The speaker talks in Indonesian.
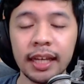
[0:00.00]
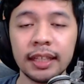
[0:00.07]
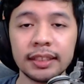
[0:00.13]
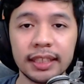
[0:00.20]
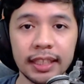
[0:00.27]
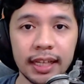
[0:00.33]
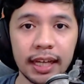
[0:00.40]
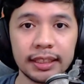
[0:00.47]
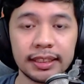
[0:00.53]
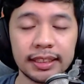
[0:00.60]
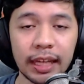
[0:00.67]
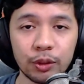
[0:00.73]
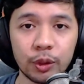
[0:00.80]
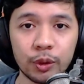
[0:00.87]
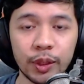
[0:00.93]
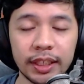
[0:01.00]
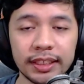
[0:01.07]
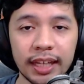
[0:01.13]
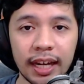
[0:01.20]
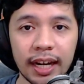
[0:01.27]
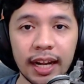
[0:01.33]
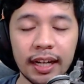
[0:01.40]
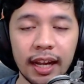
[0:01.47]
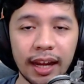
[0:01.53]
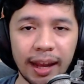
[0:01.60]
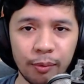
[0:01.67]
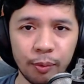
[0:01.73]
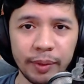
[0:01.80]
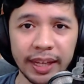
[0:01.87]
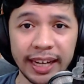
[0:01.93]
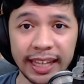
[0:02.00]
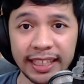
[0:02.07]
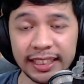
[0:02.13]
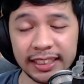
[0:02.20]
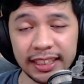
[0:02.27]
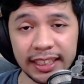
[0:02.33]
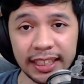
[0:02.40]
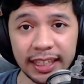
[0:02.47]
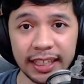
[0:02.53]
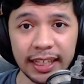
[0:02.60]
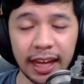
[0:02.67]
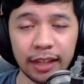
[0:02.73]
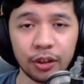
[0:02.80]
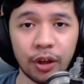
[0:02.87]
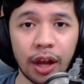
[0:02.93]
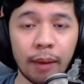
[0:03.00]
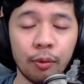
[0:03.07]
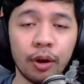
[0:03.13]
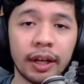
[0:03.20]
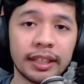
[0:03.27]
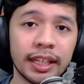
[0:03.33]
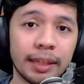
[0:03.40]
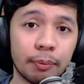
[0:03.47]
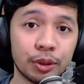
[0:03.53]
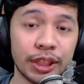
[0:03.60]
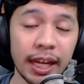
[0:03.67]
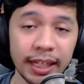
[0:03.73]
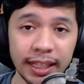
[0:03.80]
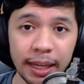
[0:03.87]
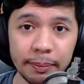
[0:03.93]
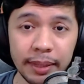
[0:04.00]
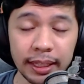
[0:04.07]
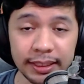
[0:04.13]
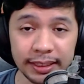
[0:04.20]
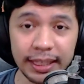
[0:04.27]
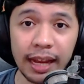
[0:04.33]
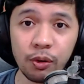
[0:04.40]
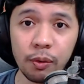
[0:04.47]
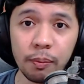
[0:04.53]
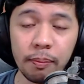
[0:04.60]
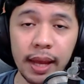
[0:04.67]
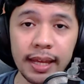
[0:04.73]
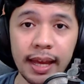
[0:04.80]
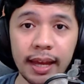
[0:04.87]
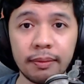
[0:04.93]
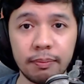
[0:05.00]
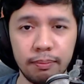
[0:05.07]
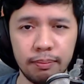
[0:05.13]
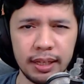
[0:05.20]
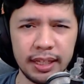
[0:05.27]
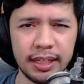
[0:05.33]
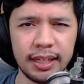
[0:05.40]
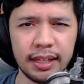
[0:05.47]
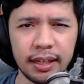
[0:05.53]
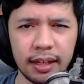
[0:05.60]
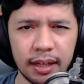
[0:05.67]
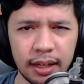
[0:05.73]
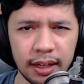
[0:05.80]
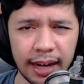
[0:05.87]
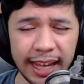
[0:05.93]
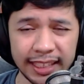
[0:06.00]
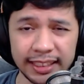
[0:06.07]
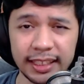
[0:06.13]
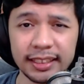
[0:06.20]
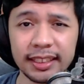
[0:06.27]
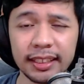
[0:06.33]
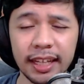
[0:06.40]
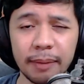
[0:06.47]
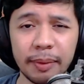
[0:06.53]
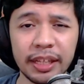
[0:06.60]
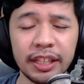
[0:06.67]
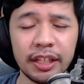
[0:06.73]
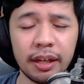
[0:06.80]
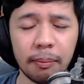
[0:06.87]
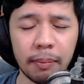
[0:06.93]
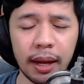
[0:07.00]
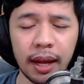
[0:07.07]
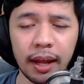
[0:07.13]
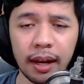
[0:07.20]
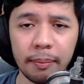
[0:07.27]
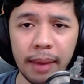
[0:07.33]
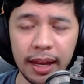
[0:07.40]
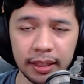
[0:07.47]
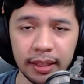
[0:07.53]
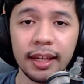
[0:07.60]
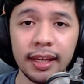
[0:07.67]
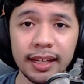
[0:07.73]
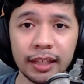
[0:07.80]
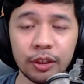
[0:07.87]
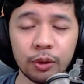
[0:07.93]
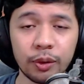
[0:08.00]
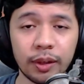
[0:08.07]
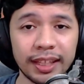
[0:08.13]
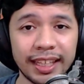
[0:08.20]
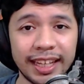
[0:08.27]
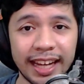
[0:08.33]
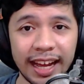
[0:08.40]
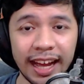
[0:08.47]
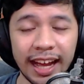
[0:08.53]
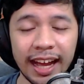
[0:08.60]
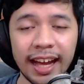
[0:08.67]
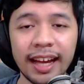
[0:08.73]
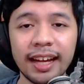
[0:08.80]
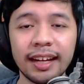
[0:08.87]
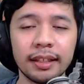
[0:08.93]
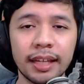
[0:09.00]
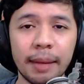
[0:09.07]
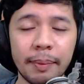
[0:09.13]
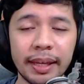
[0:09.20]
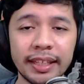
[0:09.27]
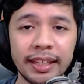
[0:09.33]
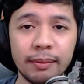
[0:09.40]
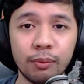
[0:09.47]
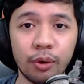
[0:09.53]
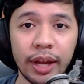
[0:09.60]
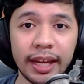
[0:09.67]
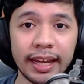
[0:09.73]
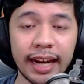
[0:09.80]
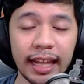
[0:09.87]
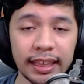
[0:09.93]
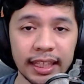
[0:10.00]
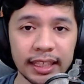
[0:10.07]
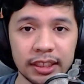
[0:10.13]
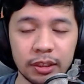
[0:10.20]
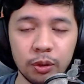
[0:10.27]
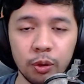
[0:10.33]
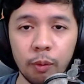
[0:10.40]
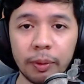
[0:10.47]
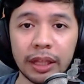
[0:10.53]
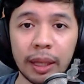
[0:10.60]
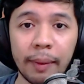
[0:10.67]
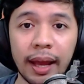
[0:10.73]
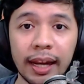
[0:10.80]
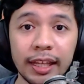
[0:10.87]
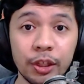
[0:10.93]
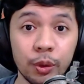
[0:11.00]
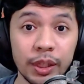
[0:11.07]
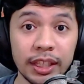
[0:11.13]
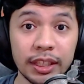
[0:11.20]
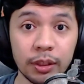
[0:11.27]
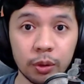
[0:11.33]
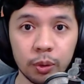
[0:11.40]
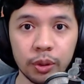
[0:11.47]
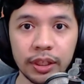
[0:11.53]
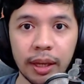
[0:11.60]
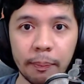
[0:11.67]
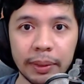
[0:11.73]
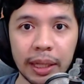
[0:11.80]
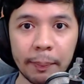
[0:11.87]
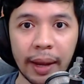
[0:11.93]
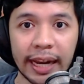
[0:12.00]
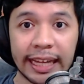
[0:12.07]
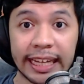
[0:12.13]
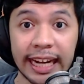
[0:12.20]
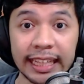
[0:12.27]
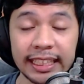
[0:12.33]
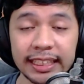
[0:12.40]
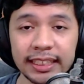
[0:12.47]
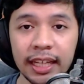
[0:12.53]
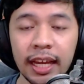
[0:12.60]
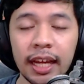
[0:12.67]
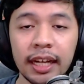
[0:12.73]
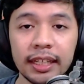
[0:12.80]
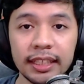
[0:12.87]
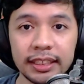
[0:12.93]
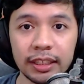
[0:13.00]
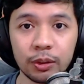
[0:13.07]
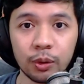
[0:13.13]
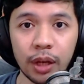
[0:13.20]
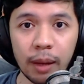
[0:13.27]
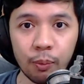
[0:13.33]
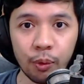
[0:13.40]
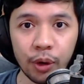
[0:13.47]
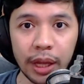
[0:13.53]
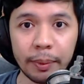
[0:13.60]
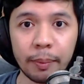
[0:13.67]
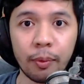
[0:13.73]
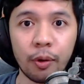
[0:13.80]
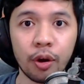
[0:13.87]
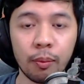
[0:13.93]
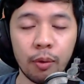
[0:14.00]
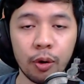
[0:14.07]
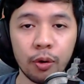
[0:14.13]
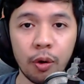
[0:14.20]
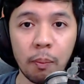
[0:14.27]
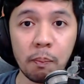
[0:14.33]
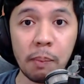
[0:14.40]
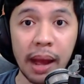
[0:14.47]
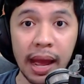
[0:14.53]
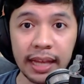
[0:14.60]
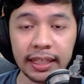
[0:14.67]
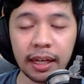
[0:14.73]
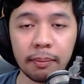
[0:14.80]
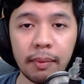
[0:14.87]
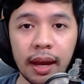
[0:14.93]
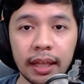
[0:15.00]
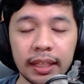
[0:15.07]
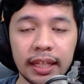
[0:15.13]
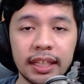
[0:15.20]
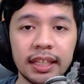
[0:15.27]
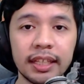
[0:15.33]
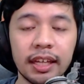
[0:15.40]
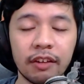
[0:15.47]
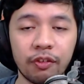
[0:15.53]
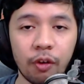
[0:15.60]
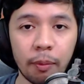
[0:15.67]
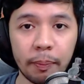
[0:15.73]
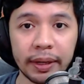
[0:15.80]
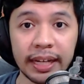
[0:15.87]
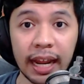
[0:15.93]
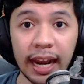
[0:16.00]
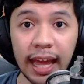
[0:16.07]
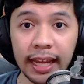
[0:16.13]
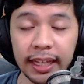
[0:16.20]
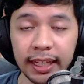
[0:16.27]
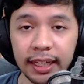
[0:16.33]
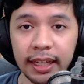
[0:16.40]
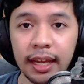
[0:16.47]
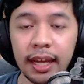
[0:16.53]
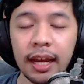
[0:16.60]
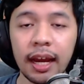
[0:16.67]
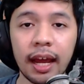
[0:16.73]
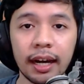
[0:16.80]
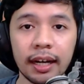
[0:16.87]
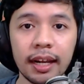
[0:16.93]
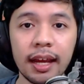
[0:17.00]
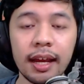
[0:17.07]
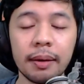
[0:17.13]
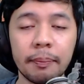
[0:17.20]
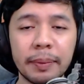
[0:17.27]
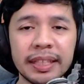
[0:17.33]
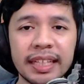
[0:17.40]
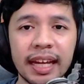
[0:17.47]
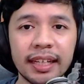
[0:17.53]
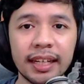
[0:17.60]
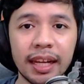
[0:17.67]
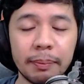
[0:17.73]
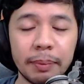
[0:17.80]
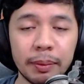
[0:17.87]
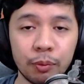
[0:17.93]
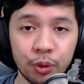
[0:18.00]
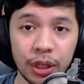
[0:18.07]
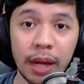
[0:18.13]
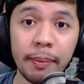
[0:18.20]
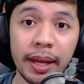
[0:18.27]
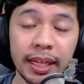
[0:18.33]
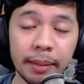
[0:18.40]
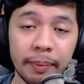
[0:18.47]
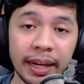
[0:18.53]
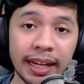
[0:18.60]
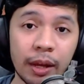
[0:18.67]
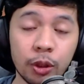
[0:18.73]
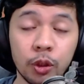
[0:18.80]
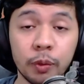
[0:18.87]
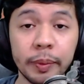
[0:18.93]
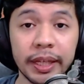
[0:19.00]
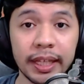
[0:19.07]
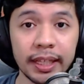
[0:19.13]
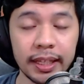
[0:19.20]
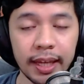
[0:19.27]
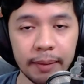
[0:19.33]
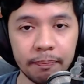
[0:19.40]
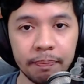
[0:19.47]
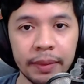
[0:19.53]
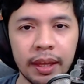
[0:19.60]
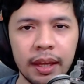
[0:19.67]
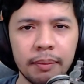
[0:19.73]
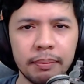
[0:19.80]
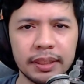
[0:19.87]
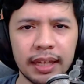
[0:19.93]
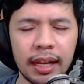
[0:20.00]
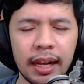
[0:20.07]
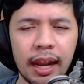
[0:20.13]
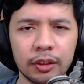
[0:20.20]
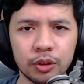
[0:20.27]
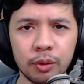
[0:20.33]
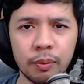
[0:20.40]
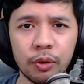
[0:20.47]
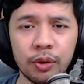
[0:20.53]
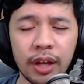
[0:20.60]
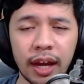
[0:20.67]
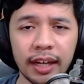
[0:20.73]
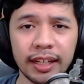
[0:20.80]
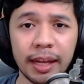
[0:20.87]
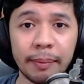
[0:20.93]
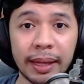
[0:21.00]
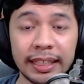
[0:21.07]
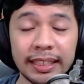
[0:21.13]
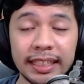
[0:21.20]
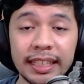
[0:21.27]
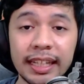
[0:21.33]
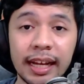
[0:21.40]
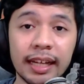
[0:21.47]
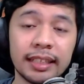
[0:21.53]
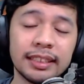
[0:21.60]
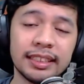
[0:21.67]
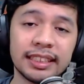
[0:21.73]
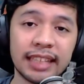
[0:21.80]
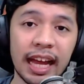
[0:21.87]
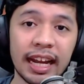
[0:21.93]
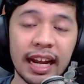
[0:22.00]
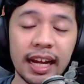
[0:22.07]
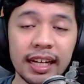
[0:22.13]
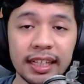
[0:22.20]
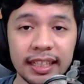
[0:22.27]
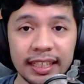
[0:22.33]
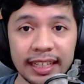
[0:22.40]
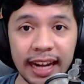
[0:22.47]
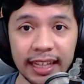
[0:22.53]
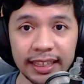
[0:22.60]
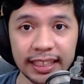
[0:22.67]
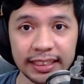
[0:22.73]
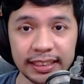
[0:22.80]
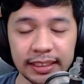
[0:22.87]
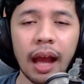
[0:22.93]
Sehingga satu-satunya cara adalah kamu bikin engine sendiri atau kamu kerja di perusahaan game yang sanggup bayar beli uh, license game engine yang mahal banget. Hingga suatu ketika game engine mulai gratis. Dulu pertama kali Unity tuh yang pertama kali gratis, disitulah mulai berbondong-bondong banyak banget indie developer yang lahir karena menjadi lebih mudah bagi mereka untuk bikin game bisa langsung menggunakan game engine yang sekarang gratis.